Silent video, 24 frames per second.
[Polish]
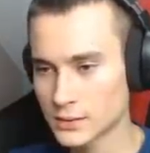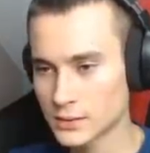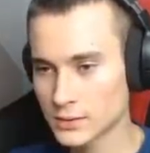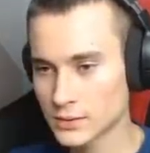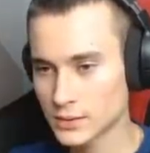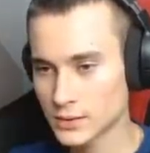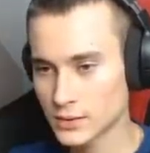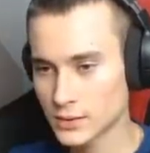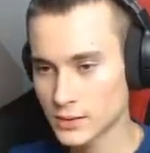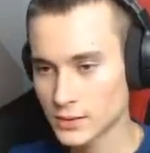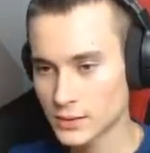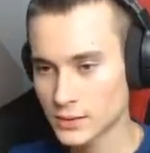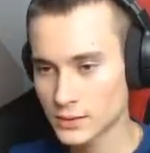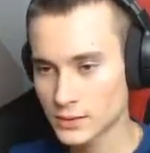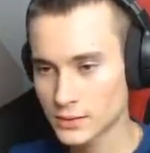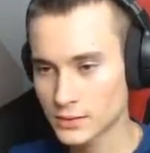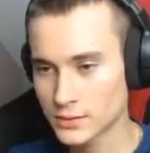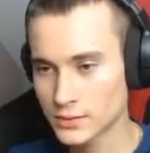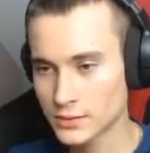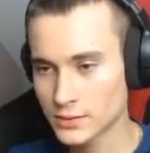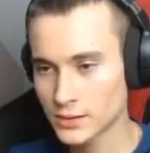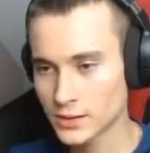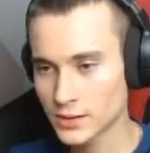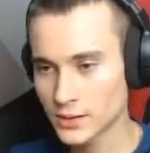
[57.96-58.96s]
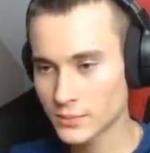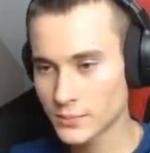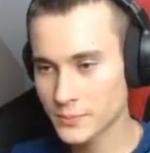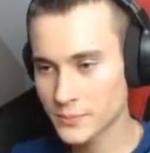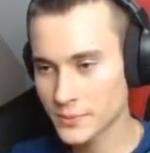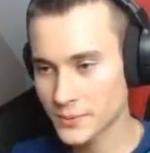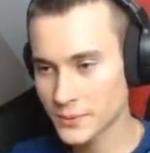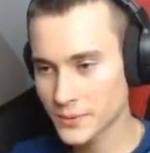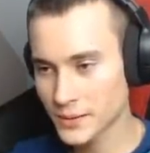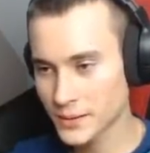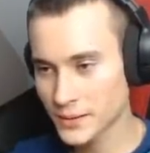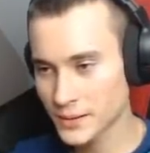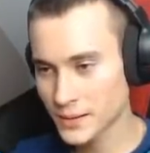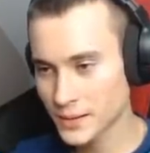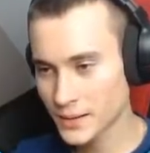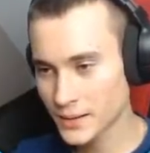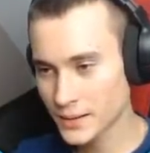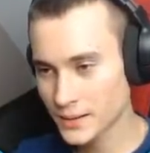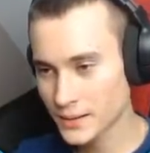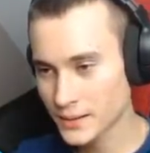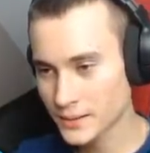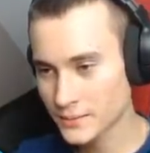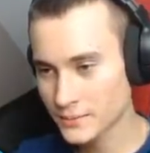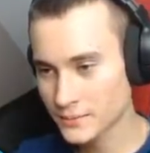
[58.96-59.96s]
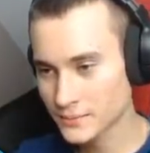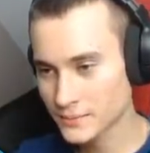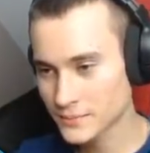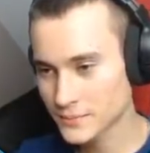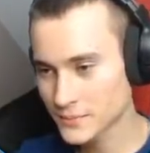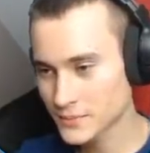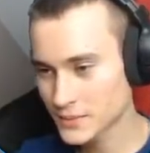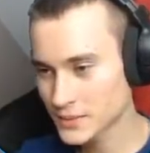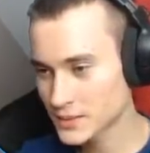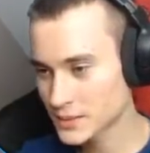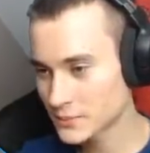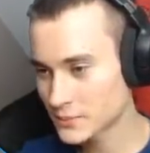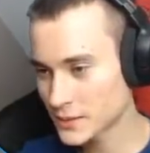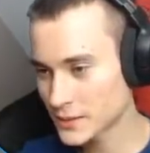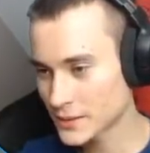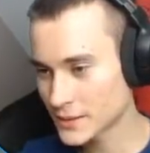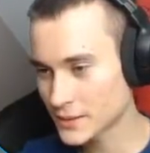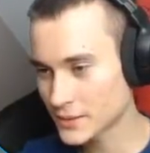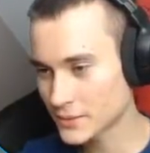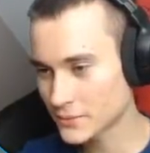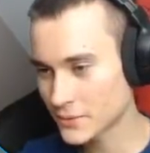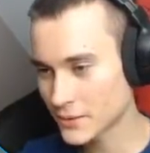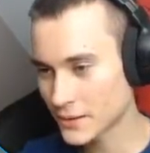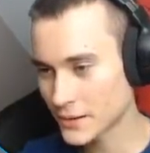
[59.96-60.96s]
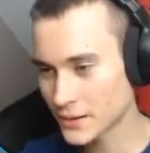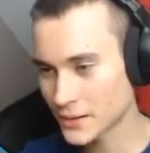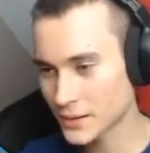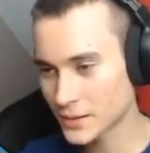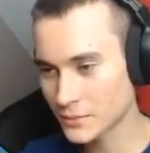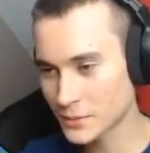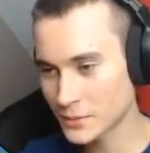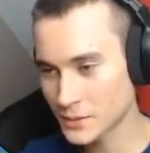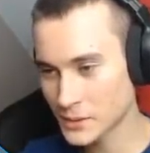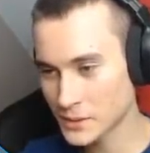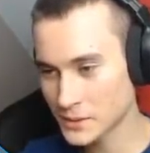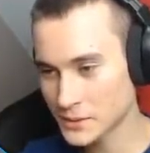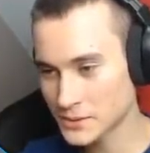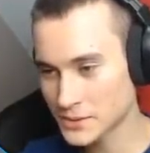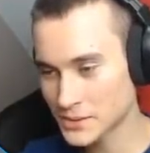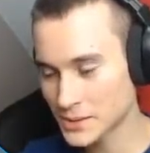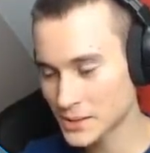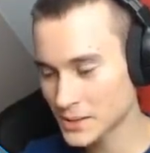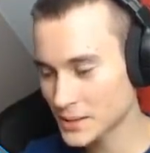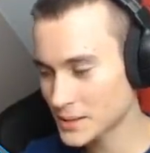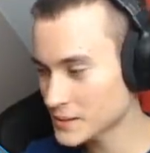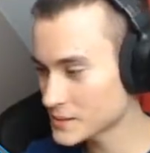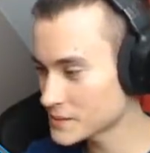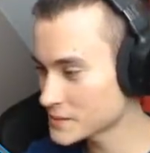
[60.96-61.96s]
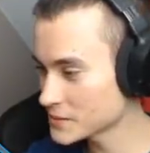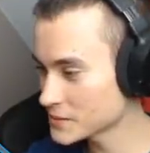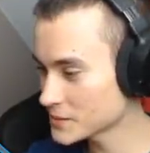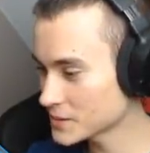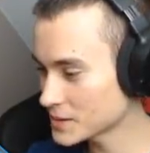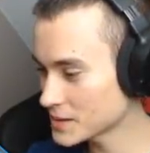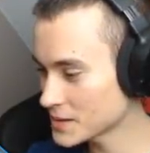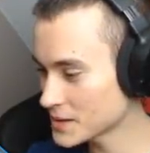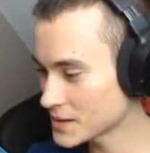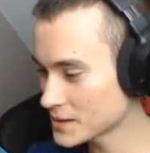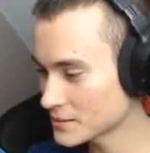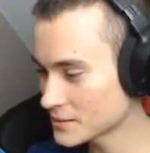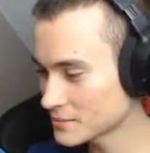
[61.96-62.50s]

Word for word: się... Dzień dobry. Widzę pani rowerkiem jeździ tutaj.